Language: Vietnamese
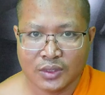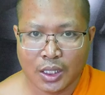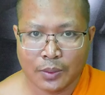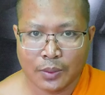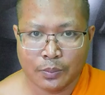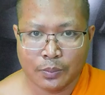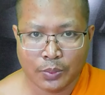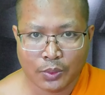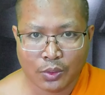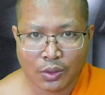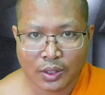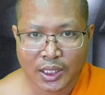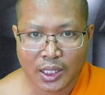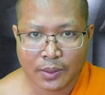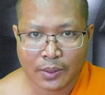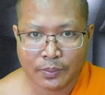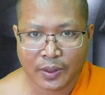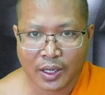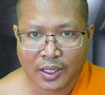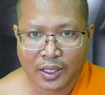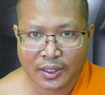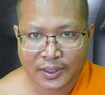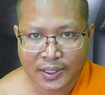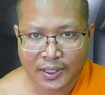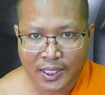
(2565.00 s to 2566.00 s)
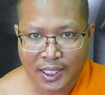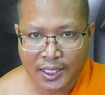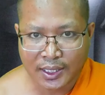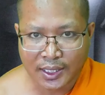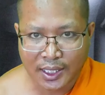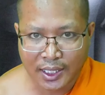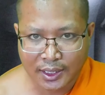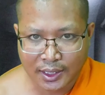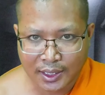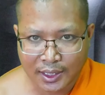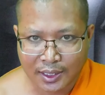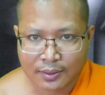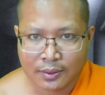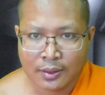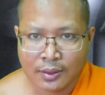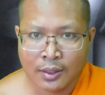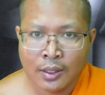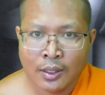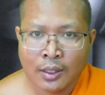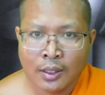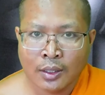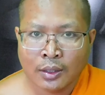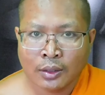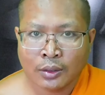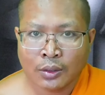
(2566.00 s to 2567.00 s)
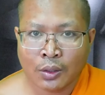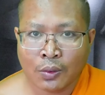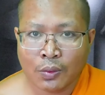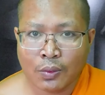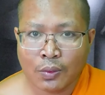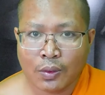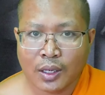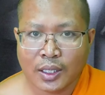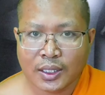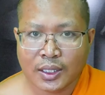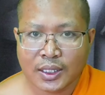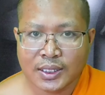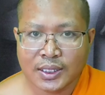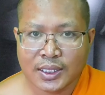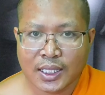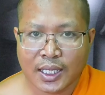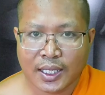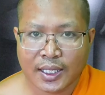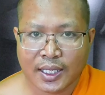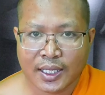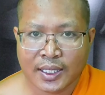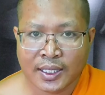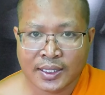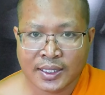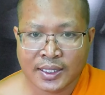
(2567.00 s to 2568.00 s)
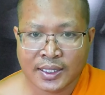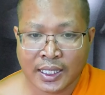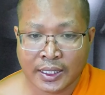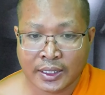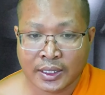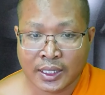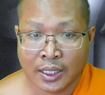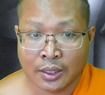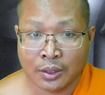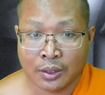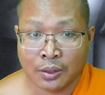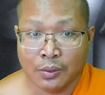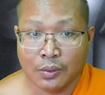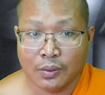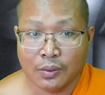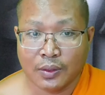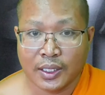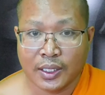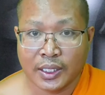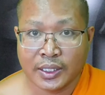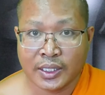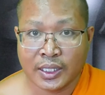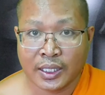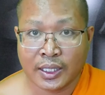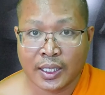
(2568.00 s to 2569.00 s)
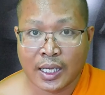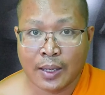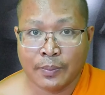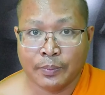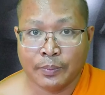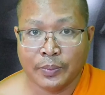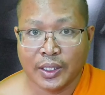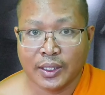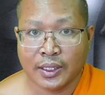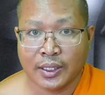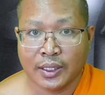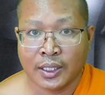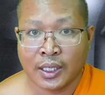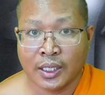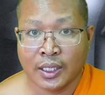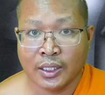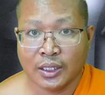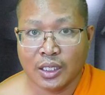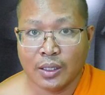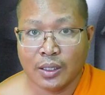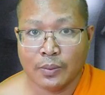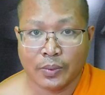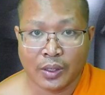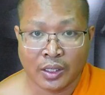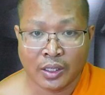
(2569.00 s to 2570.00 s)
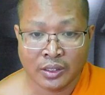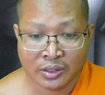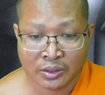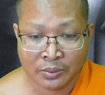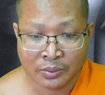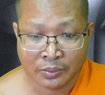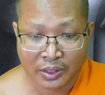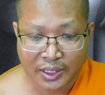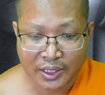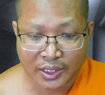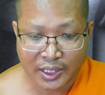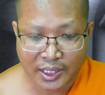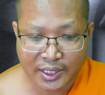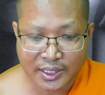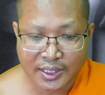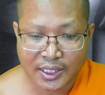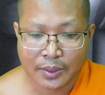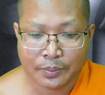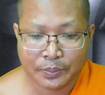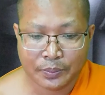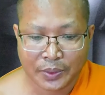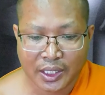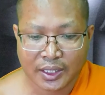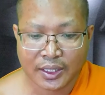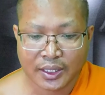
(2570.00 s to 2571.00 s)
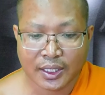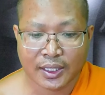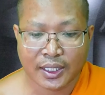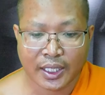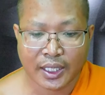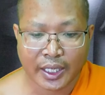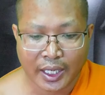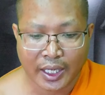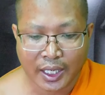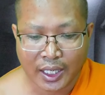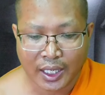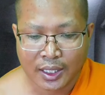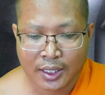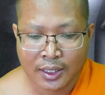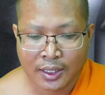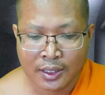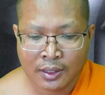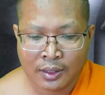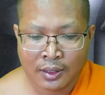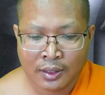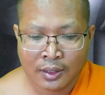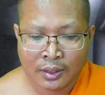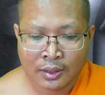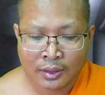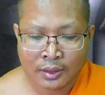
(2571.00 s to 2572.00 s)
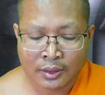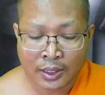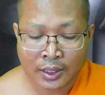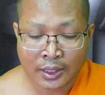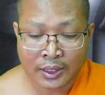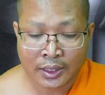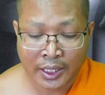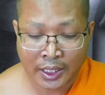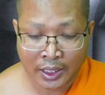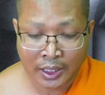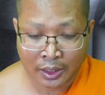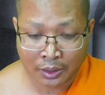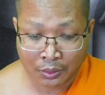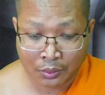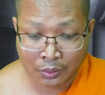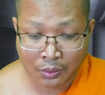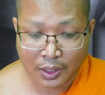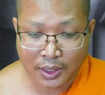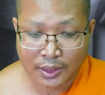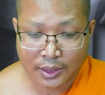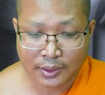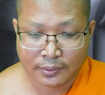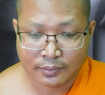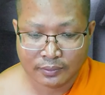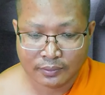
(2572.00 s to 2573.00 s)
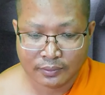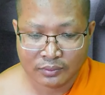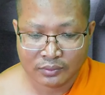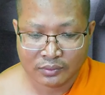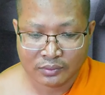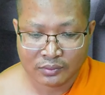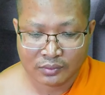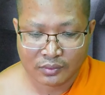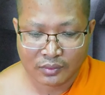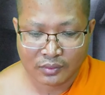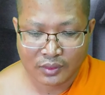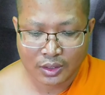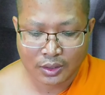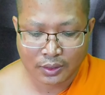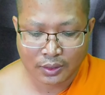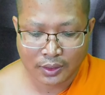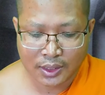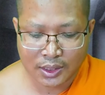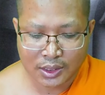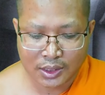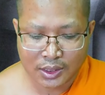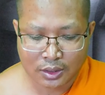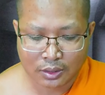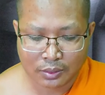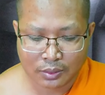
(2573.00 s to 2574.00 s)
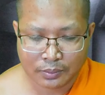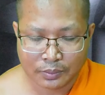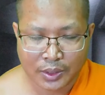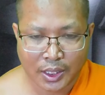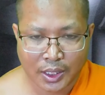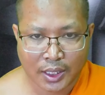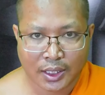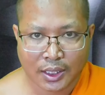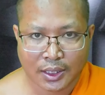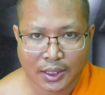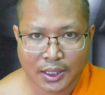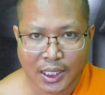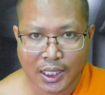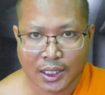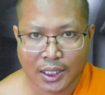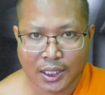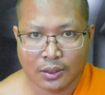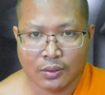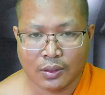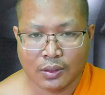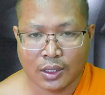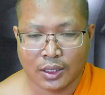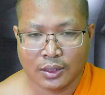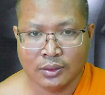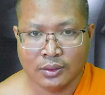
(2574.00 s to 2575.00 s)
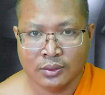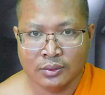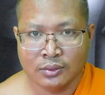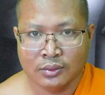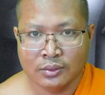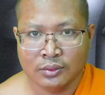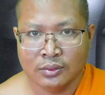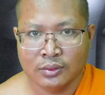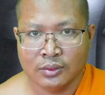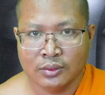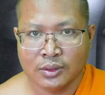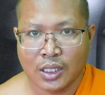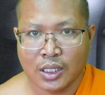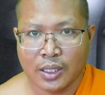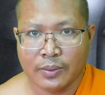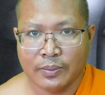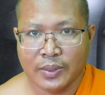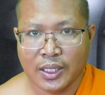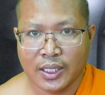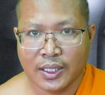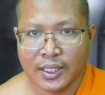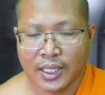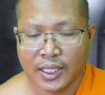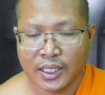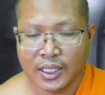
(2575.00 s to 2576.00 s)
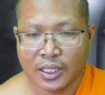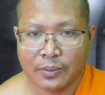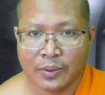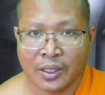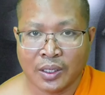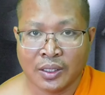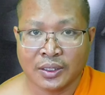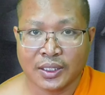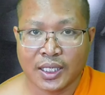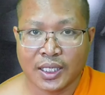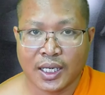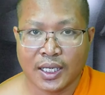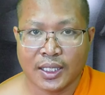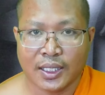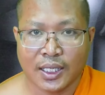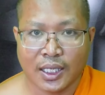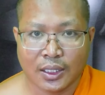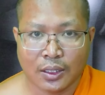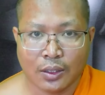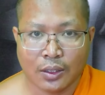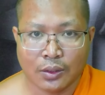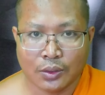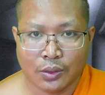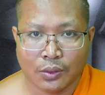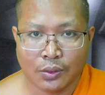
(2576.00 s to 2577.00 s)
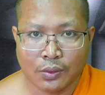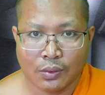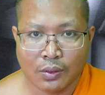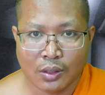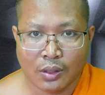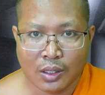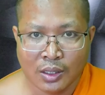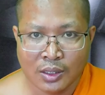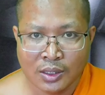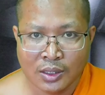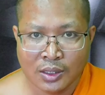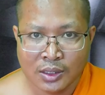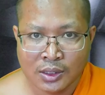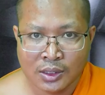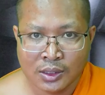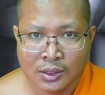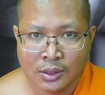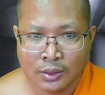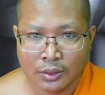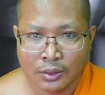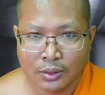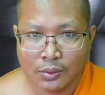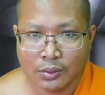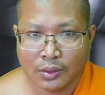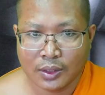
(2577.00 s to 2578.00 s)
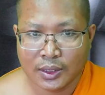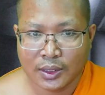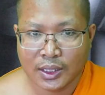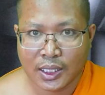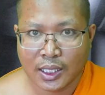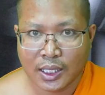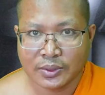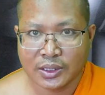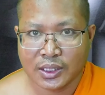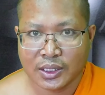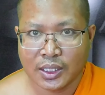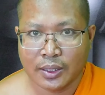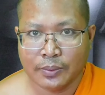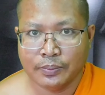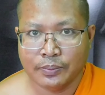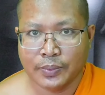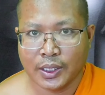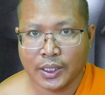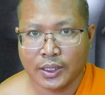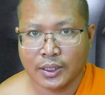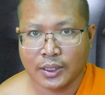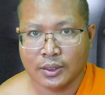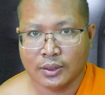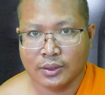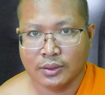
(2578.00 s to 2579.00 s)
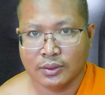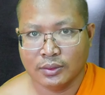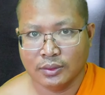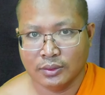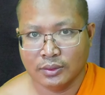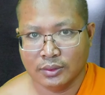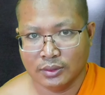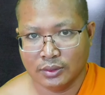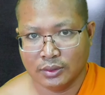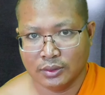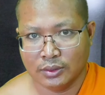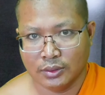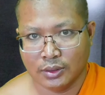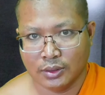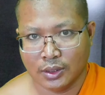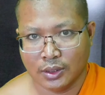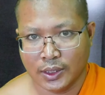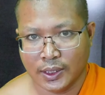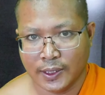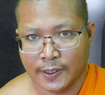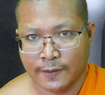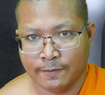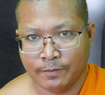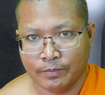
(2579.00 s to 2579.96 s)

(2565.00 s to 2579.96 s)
pro tại bóng tra đăng nó thua cứ à rây sai chạ thua để chỉ cả bật nâng hai tờ bóng chung mùa thả chia bia tà thá cuột toàn ấy nhóm bia tà thá cuột miền này thả bóng tra đăng nó thua tạm sự đầy bật toàn ấy